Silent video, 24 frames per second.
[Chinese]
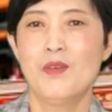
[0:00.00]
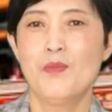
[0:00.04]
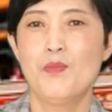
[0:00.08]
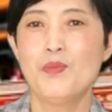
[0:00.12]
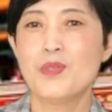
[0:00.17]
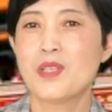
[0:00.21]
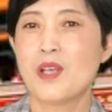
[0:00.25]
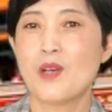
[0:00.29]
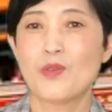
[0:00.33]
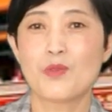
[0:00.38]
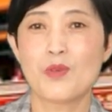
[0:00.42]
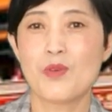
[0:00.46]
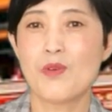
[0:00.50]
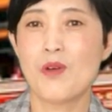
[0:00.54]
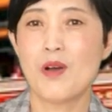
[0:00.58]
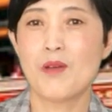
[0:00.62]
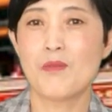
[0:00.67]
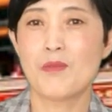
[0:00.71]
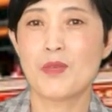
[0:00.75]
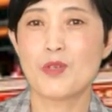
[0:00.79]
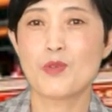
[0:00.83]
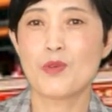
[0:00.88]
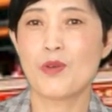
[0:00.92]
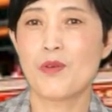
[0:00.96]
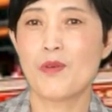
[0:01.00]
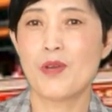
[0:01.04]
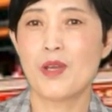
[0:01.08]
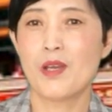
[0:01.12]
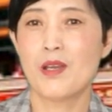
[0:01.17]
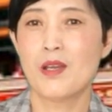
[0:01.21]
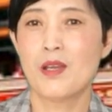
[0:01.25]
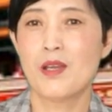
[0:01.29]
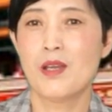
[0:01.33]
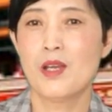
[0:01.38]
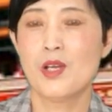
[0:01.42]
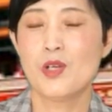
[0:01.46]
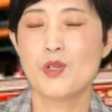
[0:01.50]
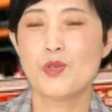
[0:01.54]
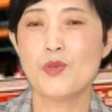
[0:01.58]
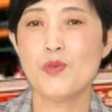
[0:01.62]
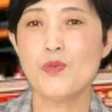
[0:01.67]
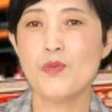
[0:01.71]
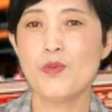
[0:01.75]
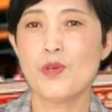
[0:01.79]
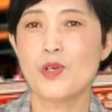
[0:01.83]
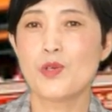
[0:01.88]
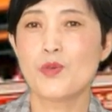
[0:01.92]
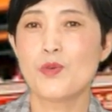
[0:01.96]
不想推广没所谓。
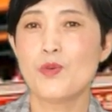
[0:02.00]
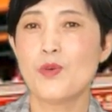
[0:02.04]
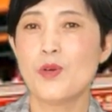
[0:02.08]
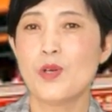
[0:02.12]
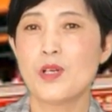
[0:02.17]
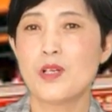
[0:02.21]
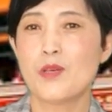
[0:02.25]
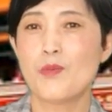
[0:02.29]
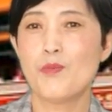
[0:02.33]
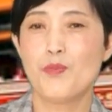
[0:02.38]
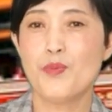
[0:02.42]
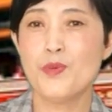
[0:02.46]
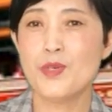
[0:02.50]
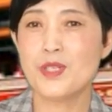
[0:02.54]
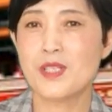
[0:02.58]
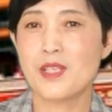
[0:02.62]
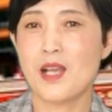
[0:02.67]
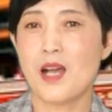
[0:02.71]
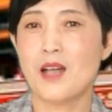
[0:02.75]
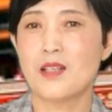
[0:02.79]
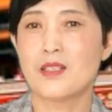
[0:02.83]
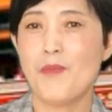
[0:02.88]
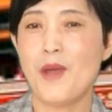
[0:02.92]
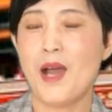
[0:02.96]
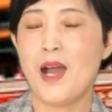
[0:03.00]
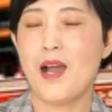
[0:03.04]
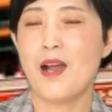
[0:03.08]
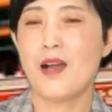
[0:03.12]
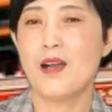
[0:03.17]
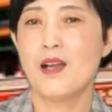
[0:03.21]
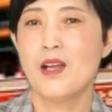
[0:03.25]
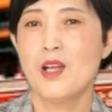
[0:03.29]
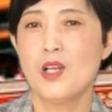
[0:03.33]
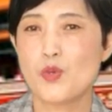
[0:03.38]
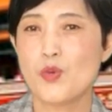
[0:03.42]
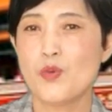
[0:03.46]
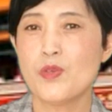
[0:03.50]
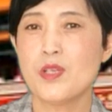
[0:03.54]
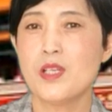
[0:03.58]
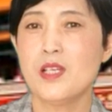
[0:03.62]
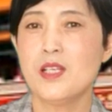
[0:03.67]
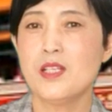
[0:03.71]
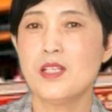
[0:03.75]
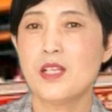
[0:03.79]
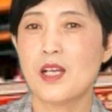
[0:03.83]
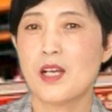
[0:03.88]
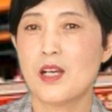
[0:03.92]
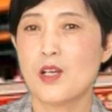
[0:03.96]
中国如果是不想把中
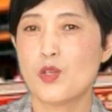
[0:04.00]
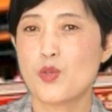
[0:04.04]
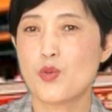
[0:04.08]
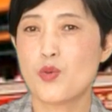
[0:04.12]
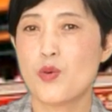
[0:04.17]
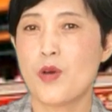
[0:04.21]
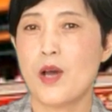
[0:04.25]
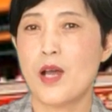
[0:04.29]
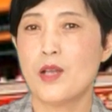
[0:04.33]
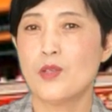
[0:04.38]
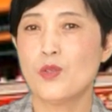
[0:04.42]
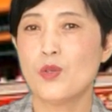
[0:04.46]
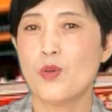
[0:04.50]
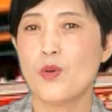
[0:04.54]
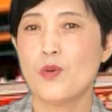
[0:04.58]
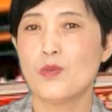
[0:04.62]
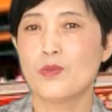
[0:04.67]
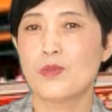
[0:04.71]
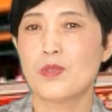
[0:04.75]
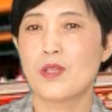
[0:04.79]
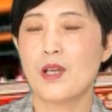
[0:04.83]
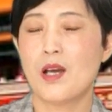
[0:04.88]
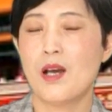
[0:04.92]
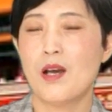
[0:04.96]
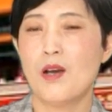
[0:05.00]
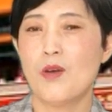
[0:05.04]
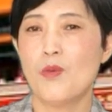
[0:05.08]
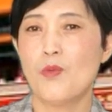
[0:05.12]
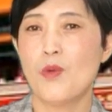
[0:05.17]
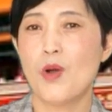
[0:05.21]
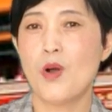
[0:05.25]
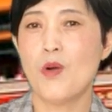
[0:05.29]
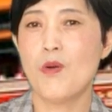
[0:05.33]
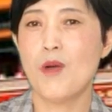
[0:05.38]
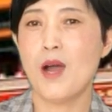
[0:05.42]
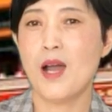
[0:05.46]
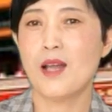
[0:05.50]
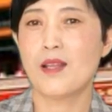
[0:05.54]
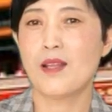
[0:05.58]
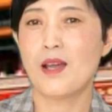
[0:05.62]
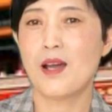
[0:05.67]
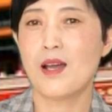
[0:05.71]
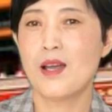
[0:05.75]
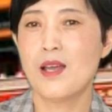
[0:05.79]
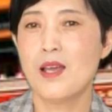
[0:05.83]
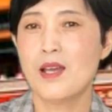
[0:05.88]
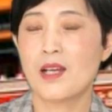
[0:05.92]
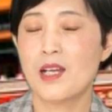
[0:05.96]
医这个传统的文化
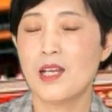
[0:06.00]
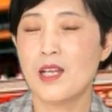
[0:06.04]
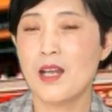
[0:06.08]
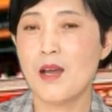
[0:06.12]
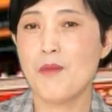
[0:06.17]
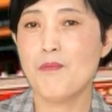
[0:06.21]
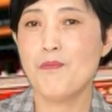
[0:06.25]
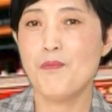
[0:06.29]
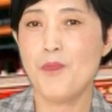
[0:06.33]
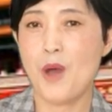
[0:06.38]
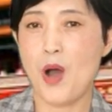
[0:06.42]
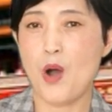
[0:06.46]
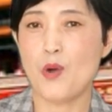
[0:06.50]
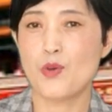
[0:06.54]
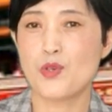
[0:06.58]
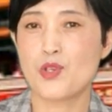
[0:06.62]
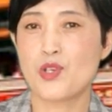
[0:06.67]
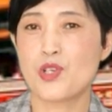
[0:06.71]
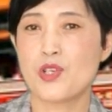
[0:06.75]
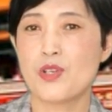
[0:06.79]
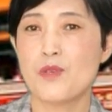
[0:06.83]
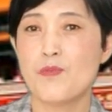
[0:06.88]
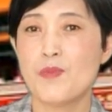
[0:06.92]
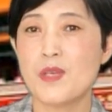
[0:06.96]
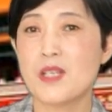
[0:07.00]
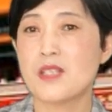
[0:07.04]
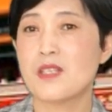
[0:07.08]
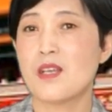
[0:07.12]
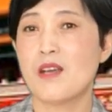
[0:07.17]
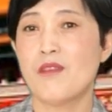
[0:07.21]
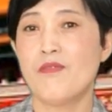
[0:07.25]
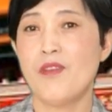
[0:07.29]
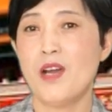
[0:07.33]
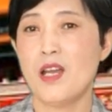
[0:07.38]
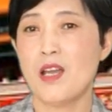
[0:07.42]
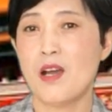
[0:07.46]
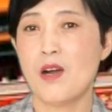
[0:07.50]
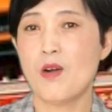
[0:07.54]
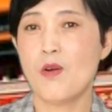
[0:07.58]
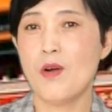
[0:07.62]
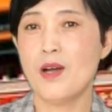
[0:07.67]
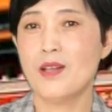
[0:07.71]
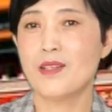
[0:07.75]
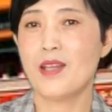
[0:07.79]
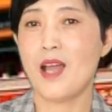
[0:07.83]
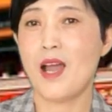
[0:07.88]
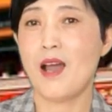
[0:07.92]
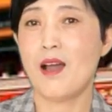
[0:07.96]
呢，给它保持并且发扬
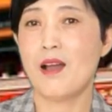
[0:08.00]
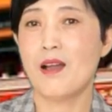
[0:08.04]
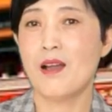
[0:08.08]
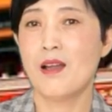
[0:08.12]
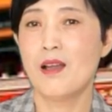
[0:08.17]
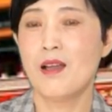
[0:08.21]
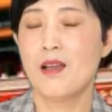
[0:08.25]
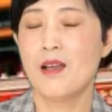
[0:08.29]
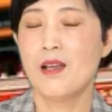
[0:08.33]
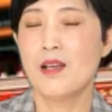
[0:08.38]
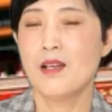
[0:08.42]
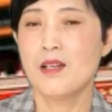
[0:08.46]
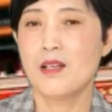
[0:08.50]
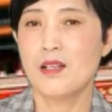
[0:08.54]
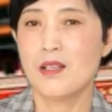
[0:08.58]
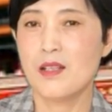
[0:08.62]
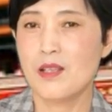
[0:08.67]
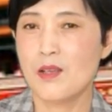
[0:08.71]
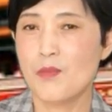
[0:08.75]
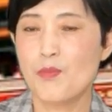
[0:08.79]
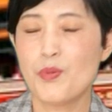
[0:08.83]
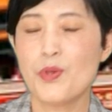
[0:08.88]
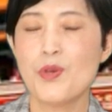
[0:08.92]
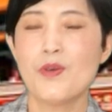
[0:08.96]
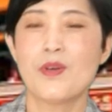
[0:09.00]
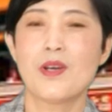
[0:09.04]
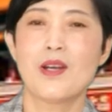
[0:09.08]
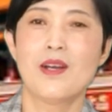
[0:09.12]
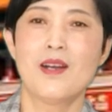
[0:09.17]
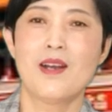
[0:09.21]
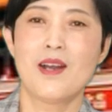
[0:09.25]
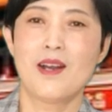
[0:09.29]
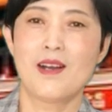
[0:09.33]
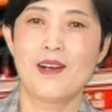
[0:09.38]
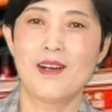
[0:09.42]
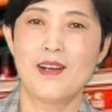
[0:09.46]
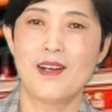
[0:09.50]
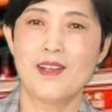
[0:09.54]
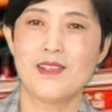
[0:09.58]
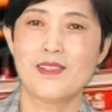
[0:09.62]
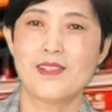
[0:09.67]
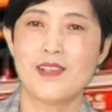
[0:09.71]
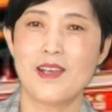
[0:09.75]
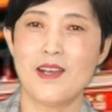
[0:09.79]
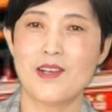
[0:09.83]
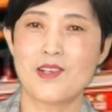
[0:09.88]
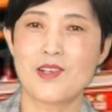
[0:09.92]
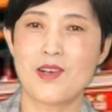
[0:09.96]
光大。你不用跟任何人
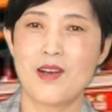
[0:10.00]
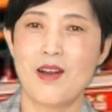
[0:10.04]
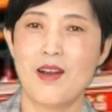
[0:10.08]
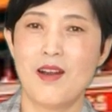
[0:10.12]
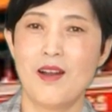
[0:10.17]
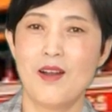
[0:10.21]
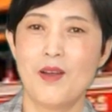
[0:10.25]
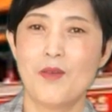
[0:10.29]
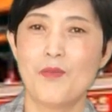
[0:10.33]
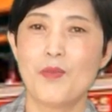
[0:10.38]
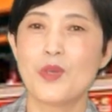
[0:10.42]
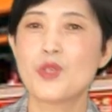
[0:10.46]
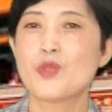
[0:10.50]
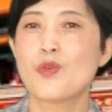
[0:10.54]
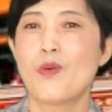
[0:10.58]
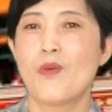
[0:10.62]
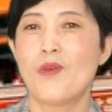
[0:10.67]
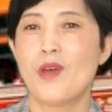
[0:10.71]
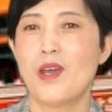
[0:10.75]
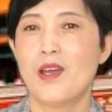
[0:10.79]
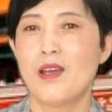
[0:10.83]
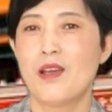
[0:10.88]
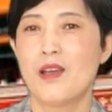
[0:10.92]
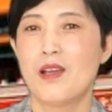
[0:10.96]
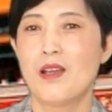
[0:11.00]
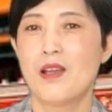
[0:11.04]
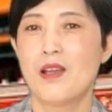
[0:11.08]
解释，没所谓，